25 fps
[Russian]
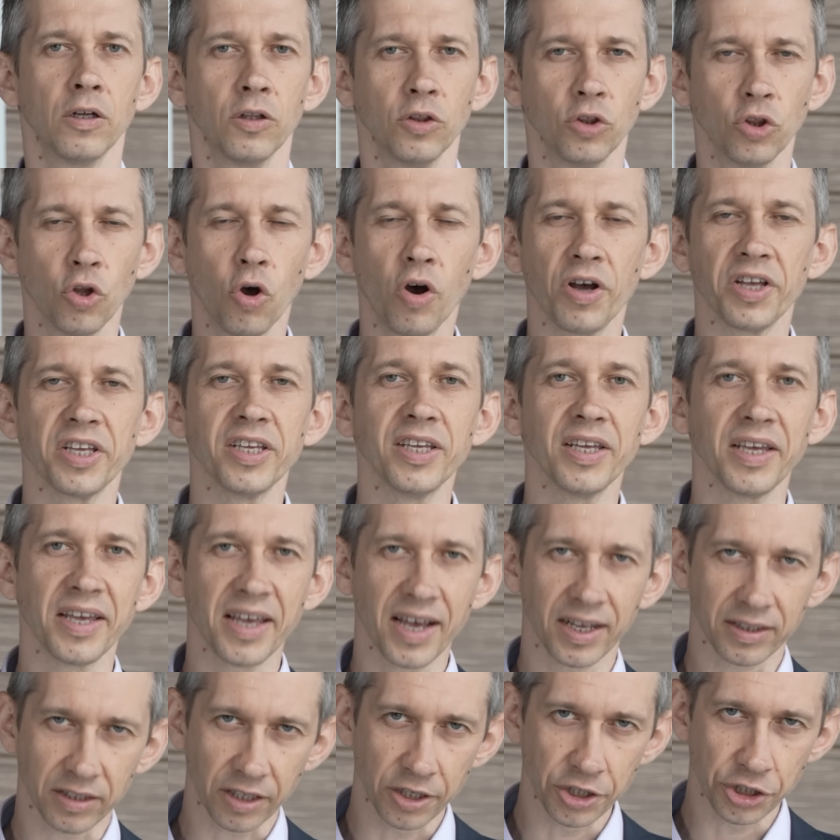Но и
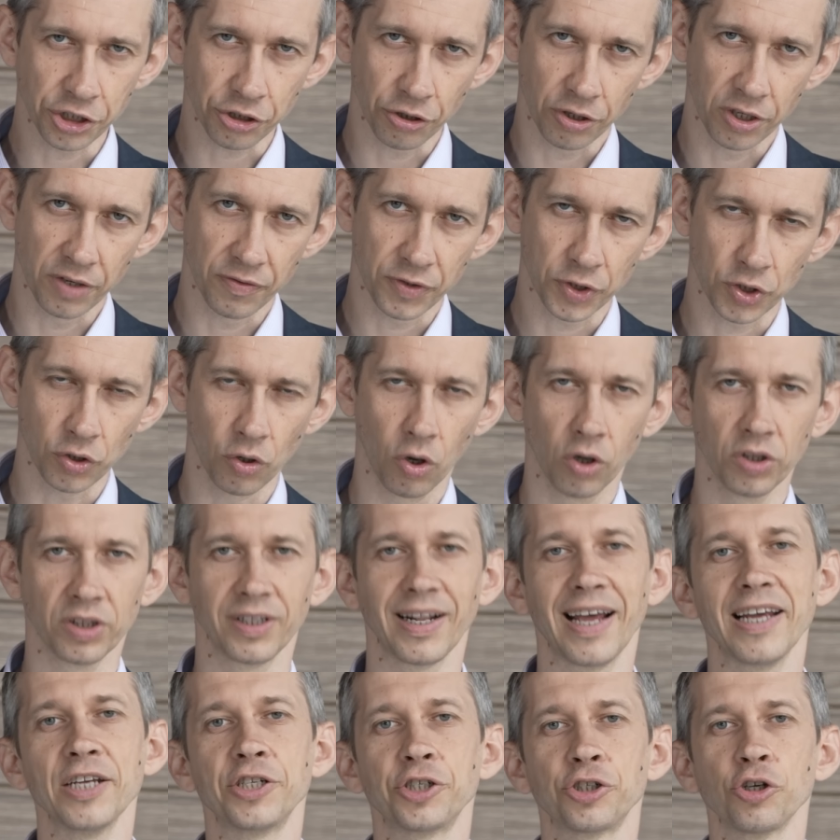это еще не все.
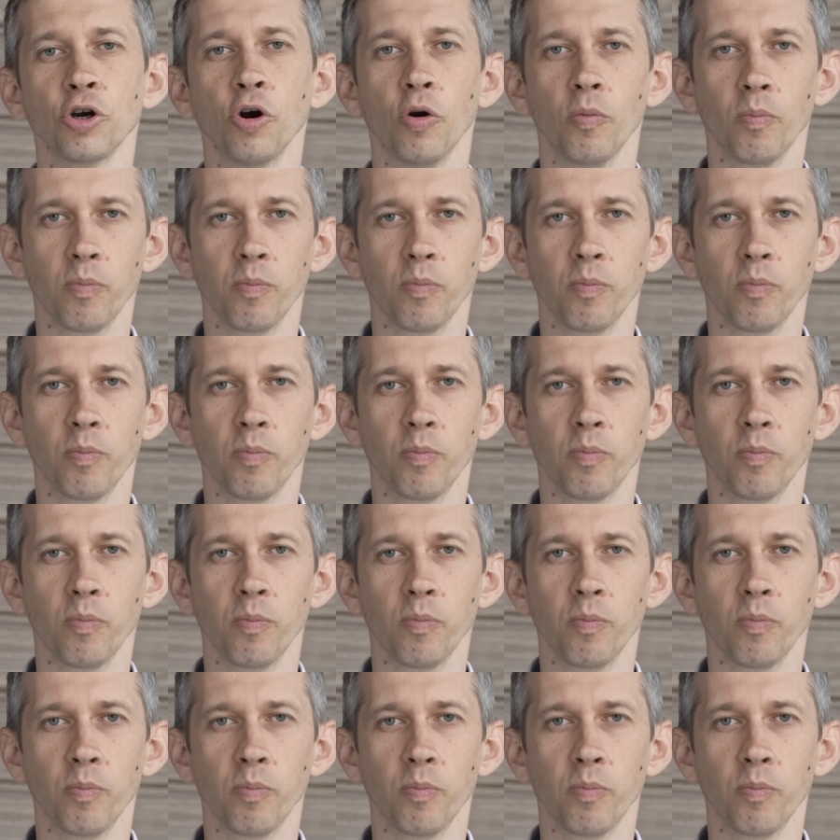Для еще